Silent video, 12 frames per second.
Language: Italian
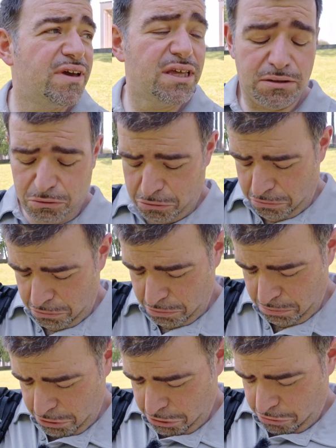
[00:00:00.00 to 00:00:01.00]
di vento, ho
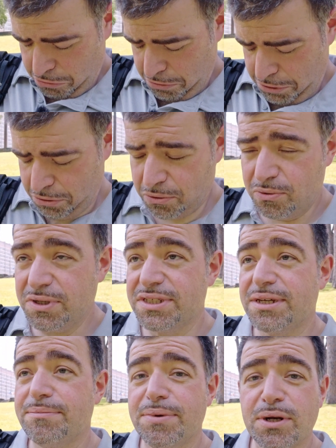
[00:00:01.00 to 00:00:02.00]
messo questo qui
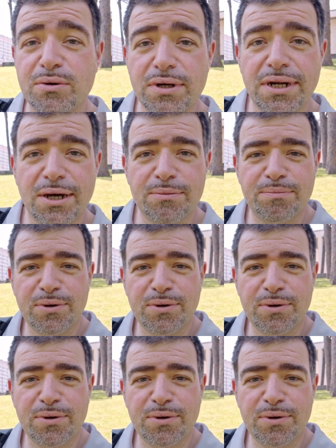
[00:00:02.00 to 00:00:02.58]
sempre con un